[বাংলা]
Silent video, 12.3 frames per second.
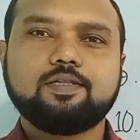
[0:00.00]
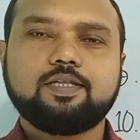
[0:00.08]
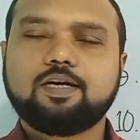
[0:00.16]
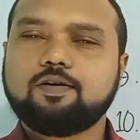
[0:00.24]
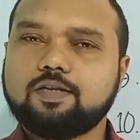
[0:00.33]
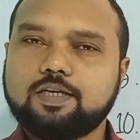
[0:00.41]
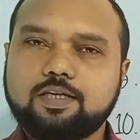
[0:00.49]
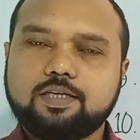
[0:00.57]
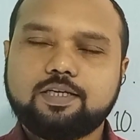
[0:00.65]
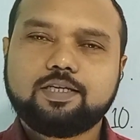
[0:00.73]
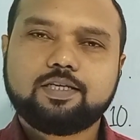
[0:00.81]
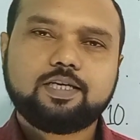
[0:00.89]
তাহলে
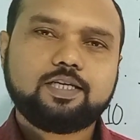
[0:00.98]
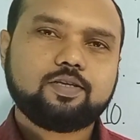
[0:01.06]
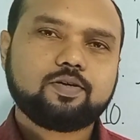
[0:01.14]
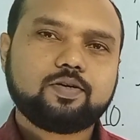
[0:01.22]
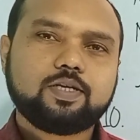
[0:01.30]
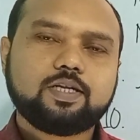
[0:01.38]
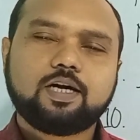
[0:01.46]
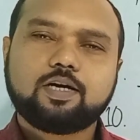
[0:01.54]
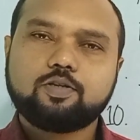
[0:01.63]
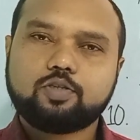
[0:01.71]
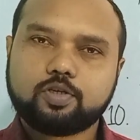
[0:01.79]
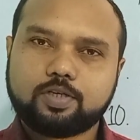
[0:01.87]
এই ধরনের
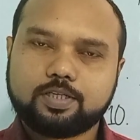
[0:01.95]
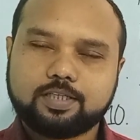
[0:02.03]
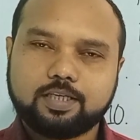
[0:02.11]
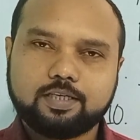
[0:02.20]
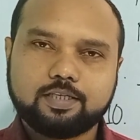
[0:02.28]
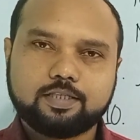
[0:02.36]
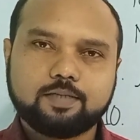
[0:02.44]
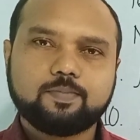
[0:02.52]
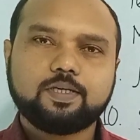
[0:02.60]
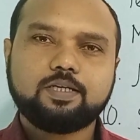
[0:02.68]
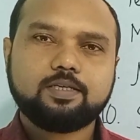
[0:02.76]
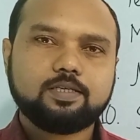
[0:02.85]
আরও ছটা সেন্টেন্স
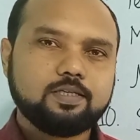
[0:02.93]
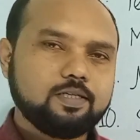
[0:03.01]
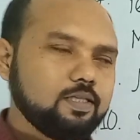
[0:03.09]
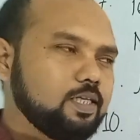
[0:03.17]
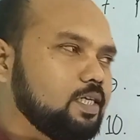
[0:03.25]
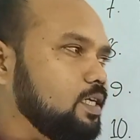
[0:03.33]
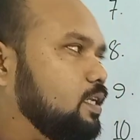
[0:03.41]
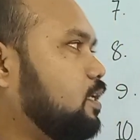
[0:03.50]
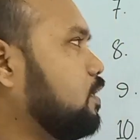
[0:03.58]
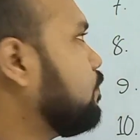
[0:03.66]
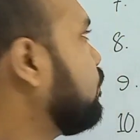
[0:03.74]
আমরা দেখিনি